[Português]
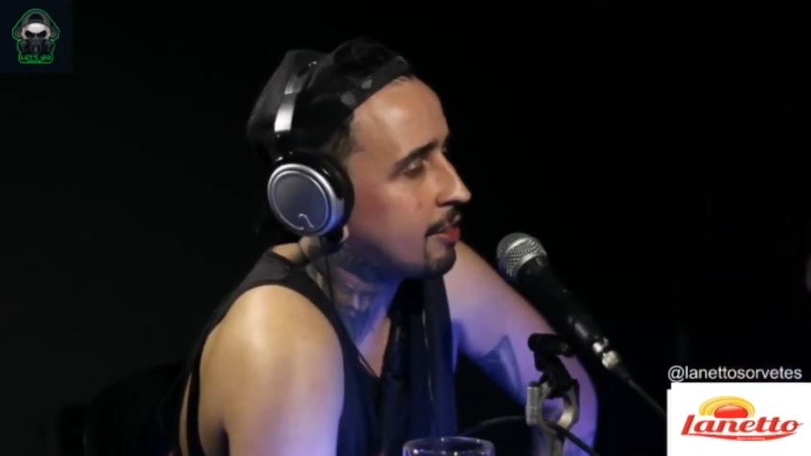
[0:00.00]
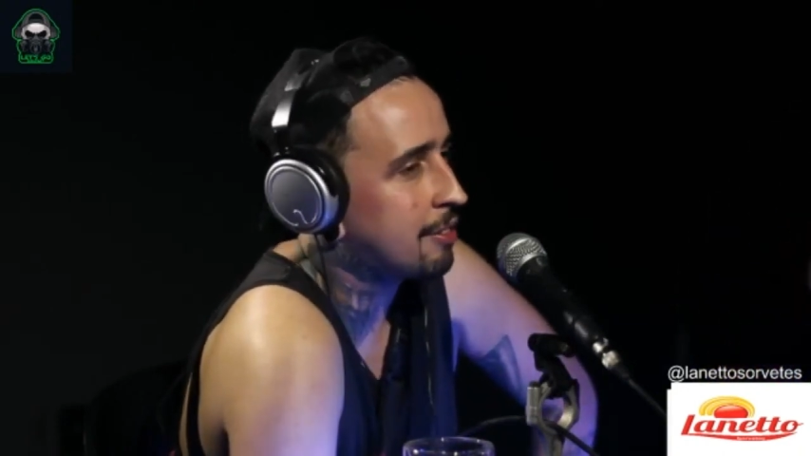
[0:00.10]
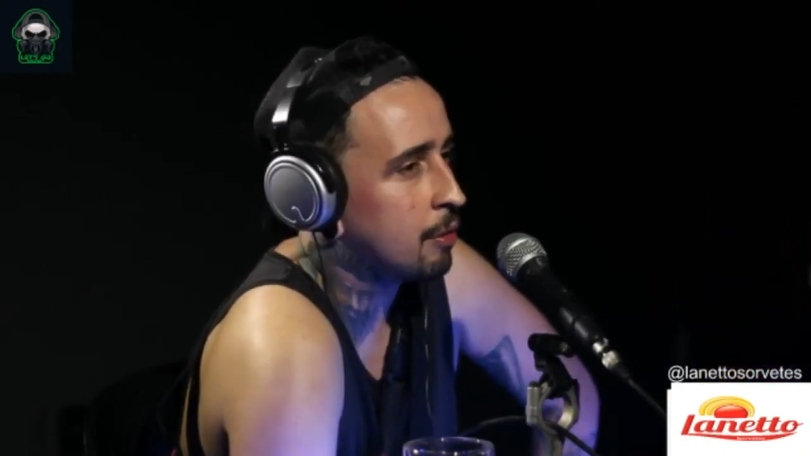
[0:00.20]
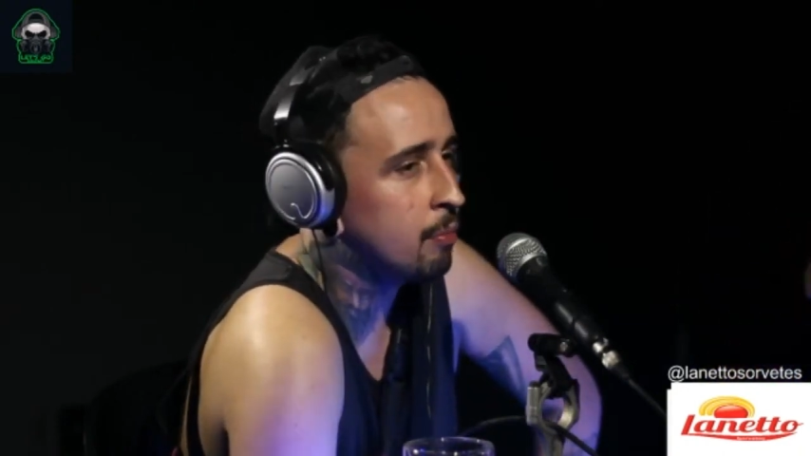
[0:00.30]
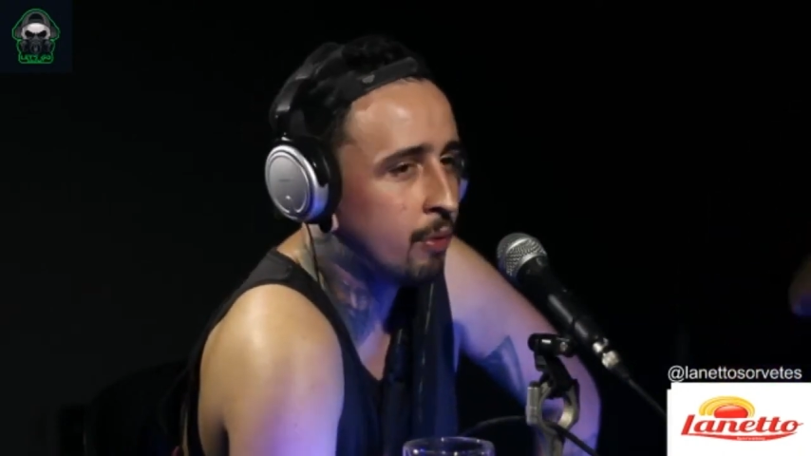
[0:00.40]

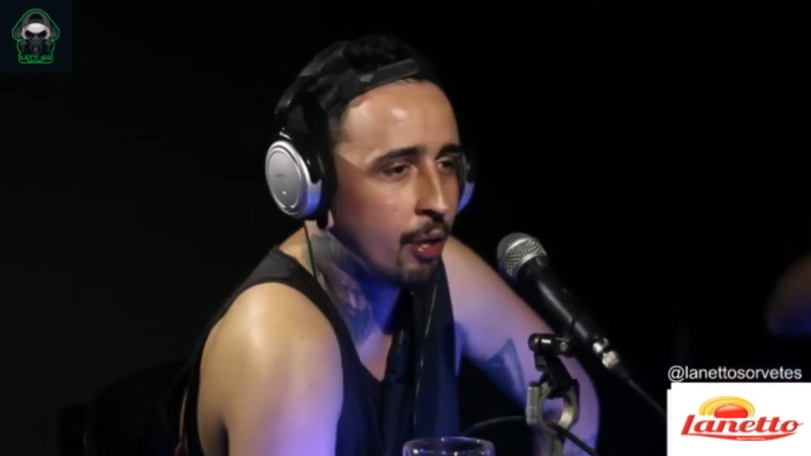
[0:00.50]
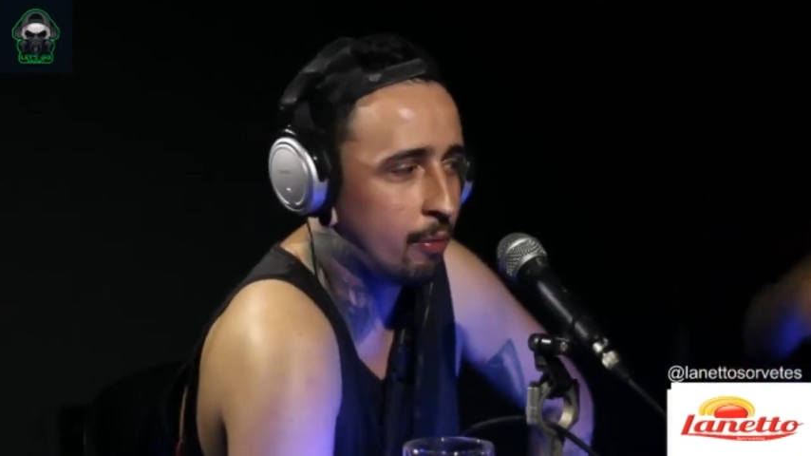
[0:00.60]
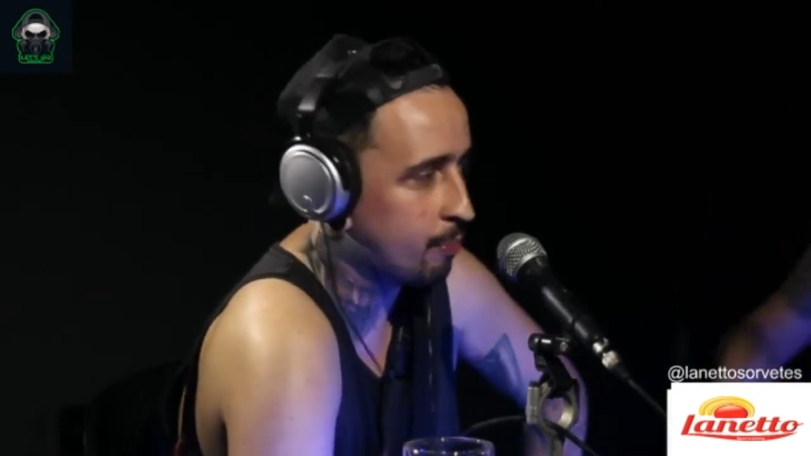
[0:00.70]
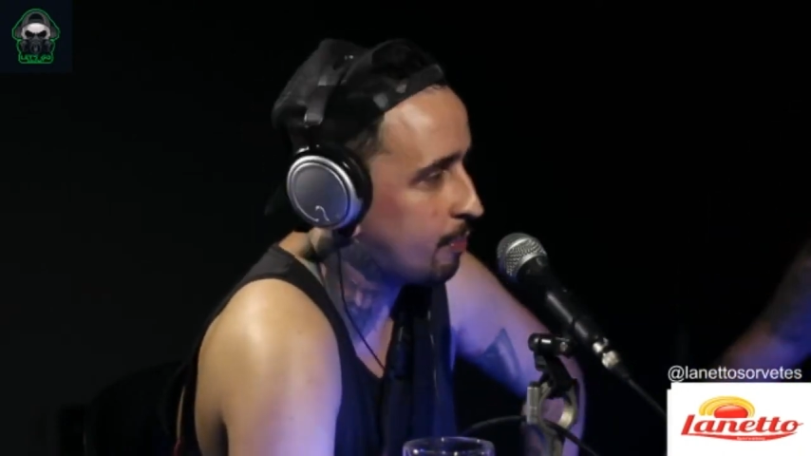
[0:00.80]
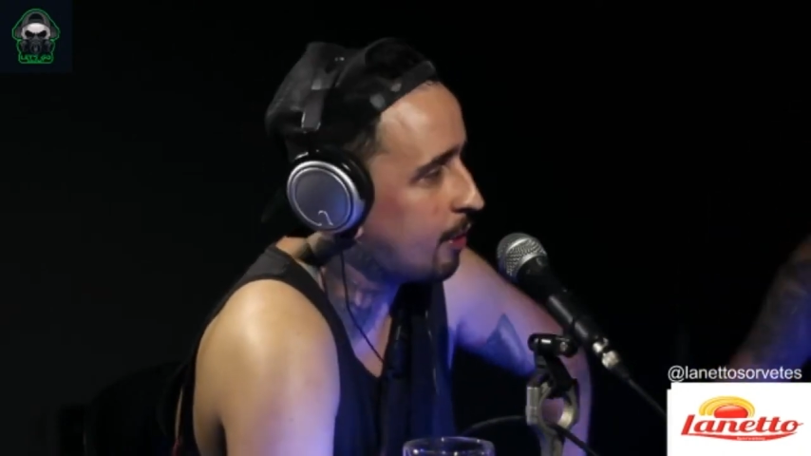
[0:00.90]
Então, meu,
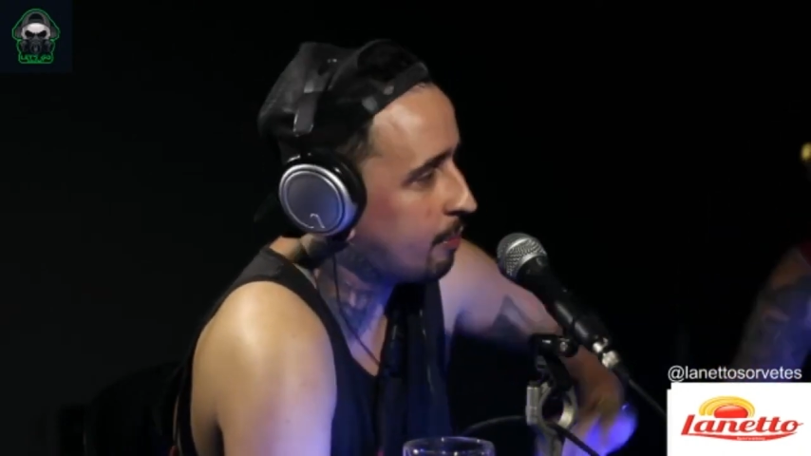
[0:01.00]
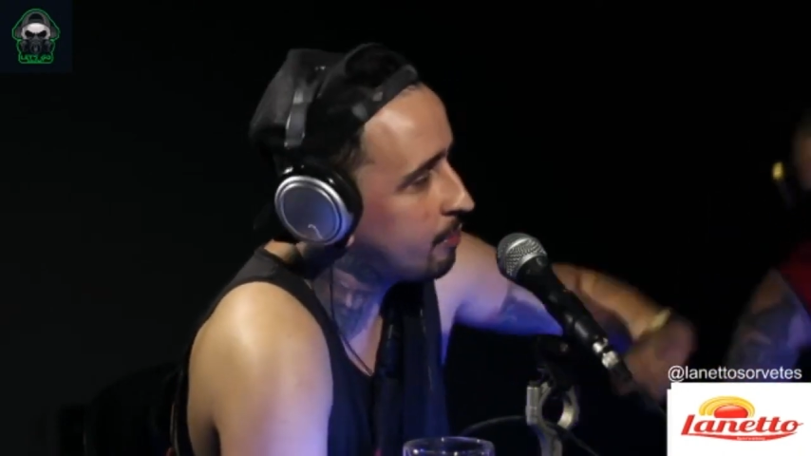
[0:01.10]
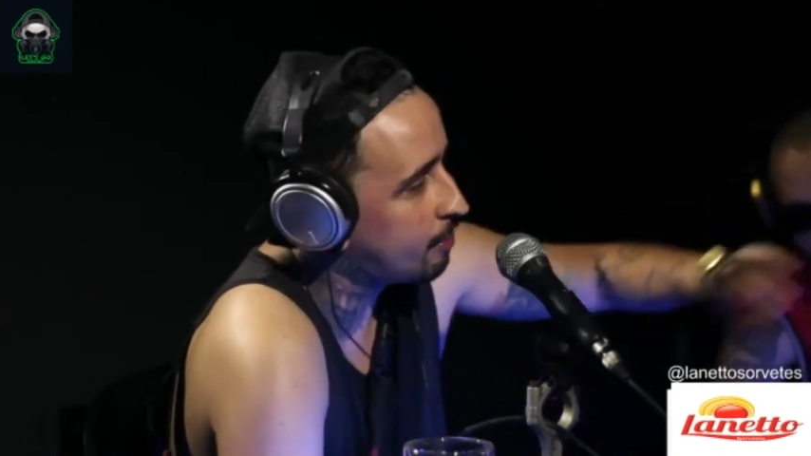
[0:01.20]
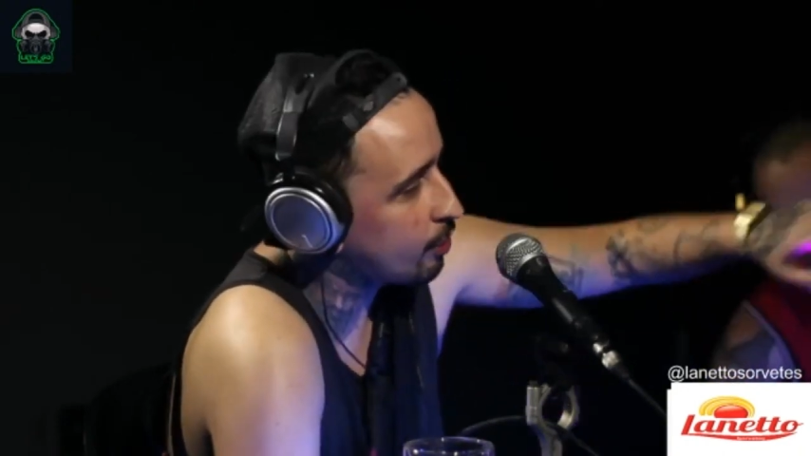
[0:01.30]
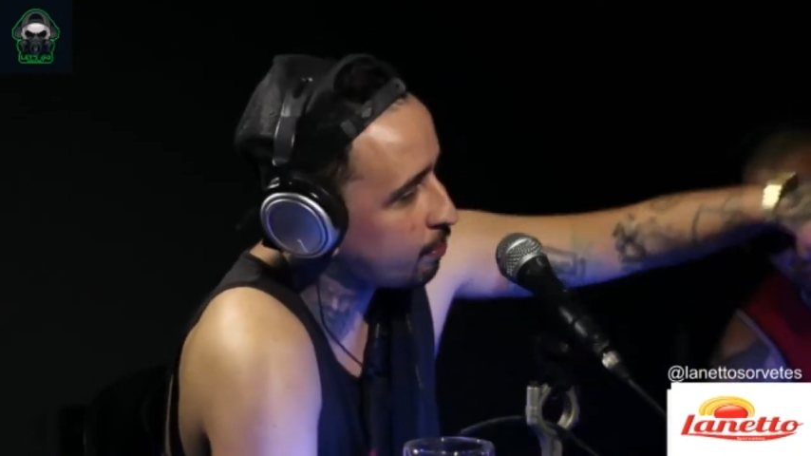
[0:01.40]
meu,
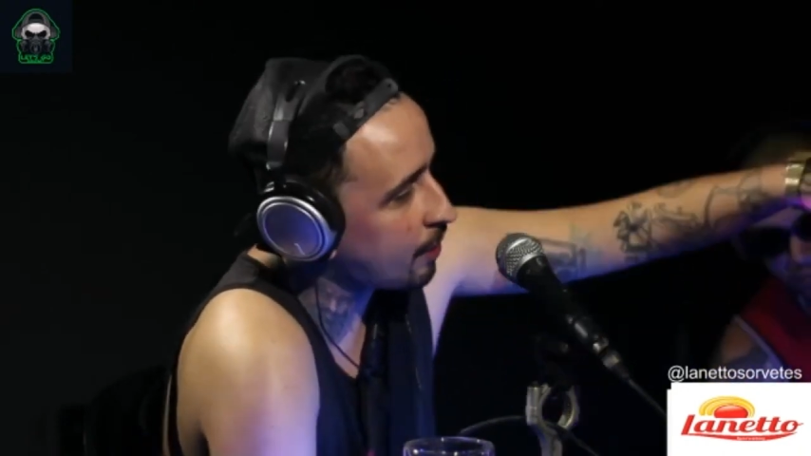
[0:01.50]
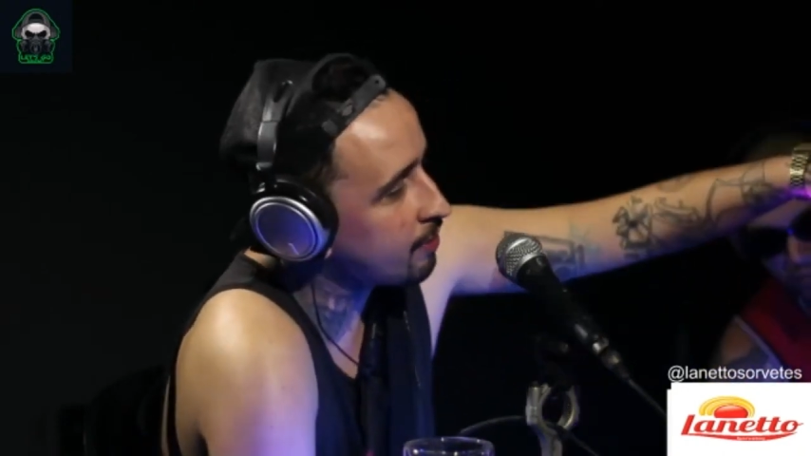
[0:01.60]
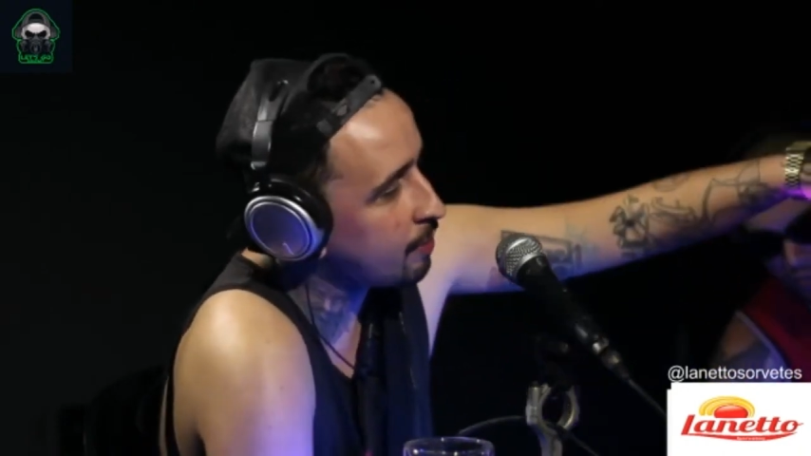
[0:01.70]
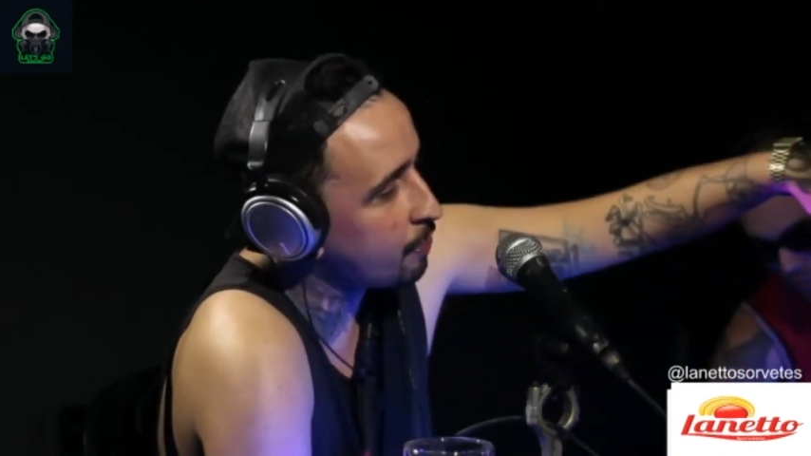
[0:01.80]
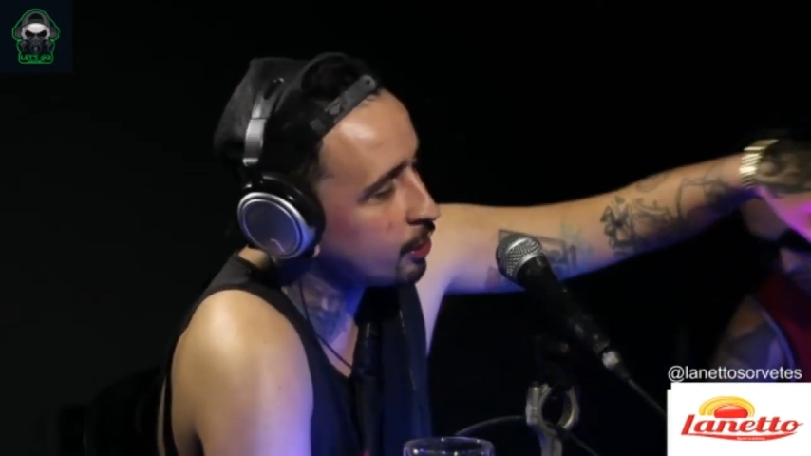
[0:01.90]
meus
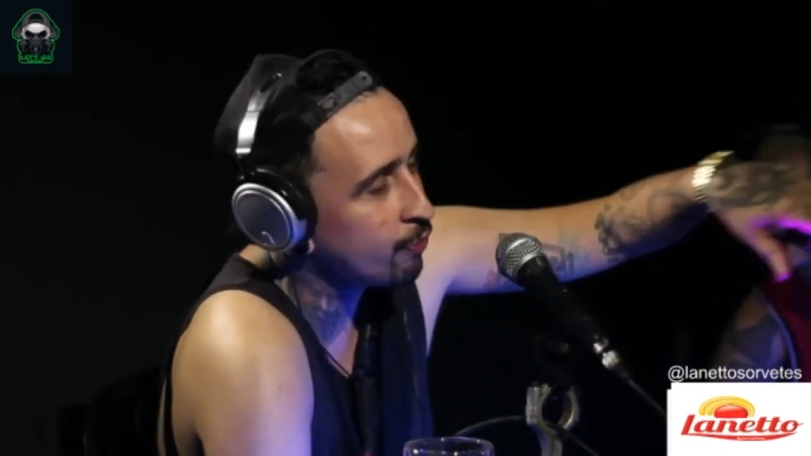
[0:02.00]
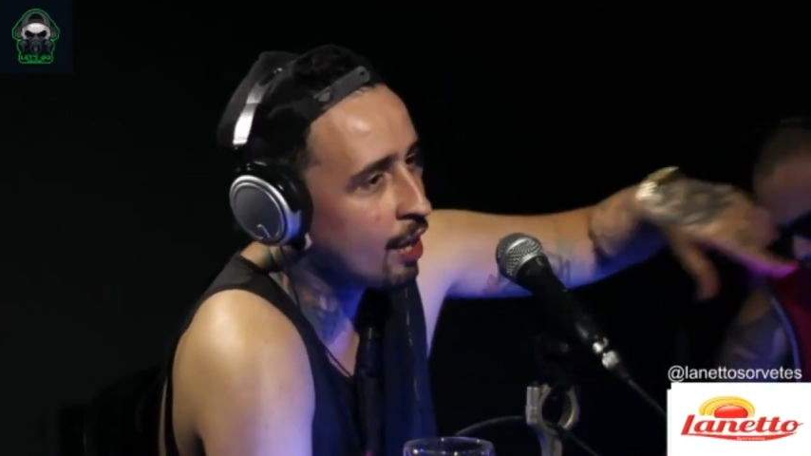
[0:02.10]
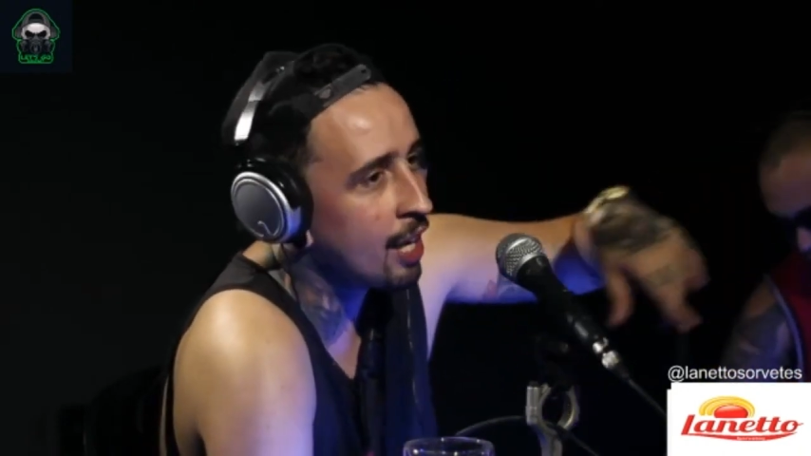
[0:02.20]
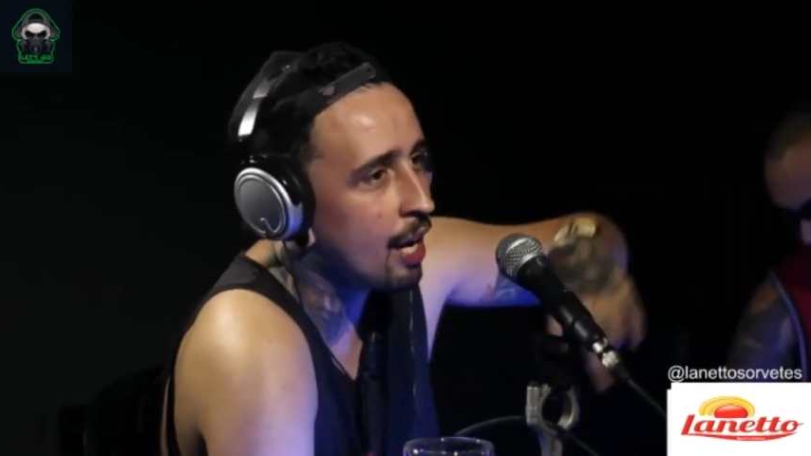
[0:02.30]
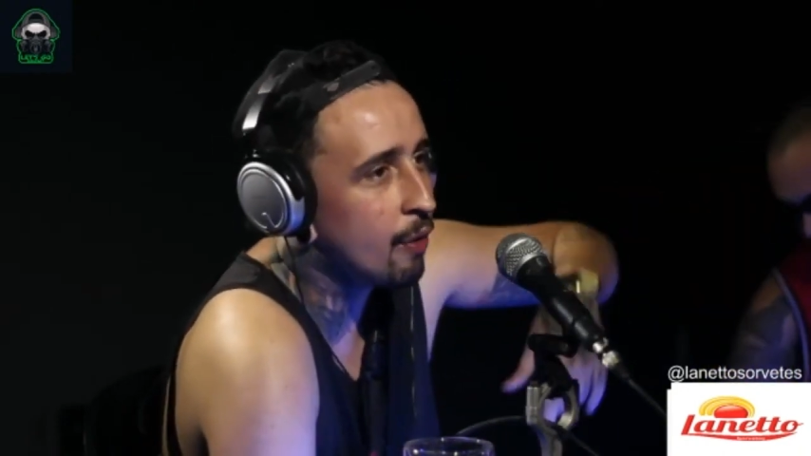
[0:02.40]
parceiros podem
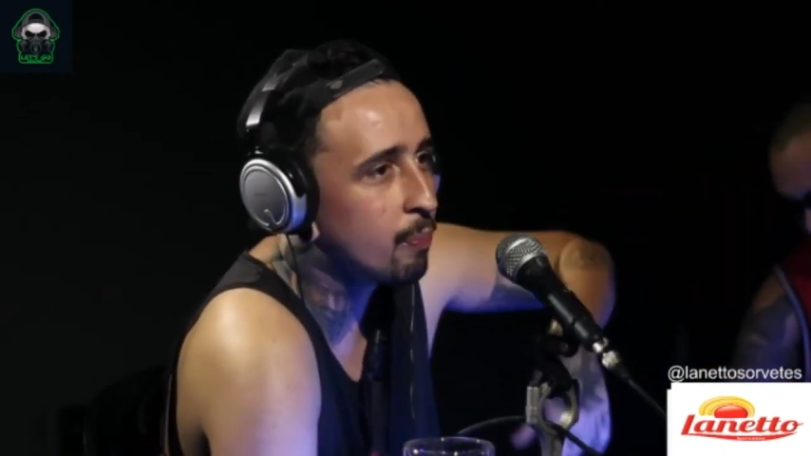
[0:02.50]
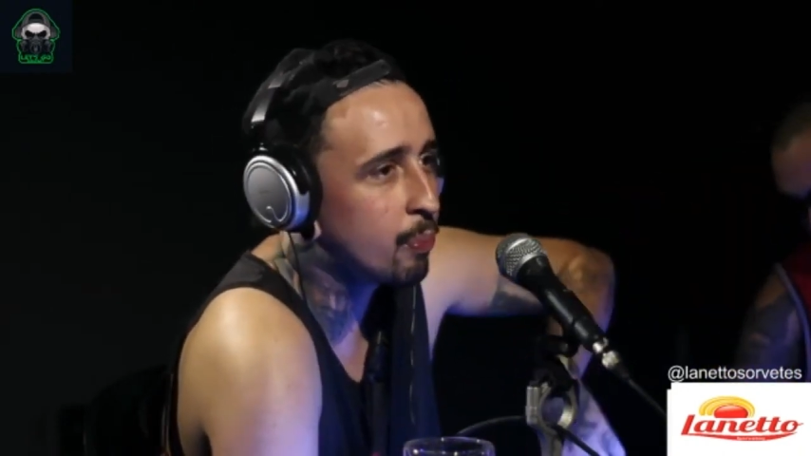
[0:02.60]
falar, eu